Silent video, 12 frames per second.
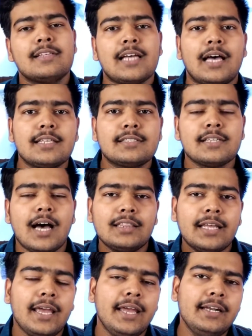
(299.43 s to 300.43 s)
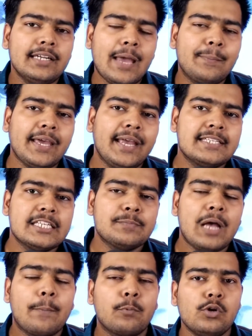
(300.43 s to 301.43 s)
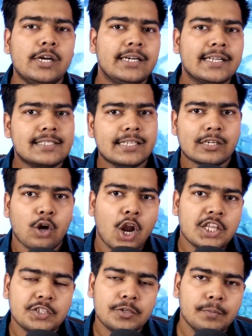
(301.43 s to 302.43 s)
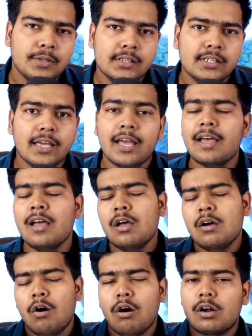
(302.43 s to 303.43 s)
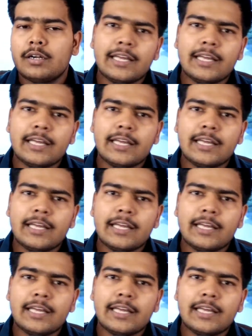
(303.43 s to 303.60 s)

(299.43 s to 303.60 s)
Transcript: साथ ही साथ इन टाइप के ए में आपको लेटेस्ट टेक्नोलॉजीज भी मिलती हैं और